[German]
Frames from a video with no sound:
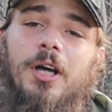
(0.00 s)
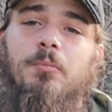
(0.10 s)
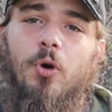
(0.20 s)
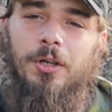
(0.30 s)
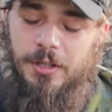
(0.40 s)

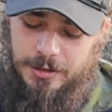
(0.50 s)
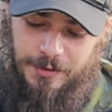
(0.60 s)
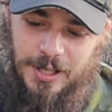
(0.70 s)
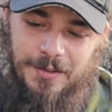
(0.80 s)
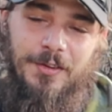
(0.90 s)
reinbohren,
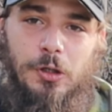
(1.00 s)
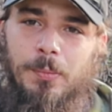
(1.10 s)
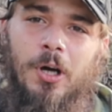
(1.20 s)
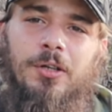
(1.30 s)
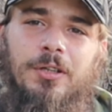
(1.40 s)
das Ganze
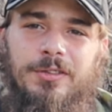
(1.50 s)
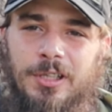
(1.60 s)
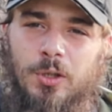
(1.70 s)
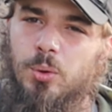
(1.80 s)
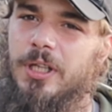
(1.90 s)
über die
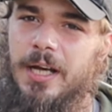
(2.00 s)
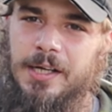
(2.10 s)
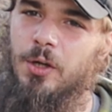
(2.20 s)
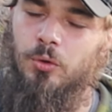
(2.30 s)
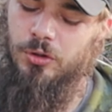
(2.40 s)
Glut
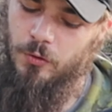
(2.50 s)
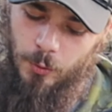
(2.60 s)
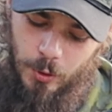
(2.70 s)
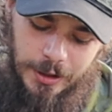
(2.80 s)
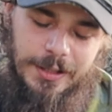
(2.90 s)
hängen und
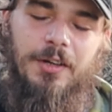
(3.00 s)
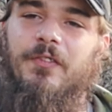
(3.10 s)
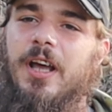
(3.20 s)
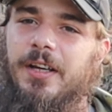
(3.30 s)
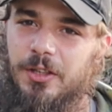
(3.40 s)
so grillieren
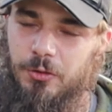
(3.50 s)
wäre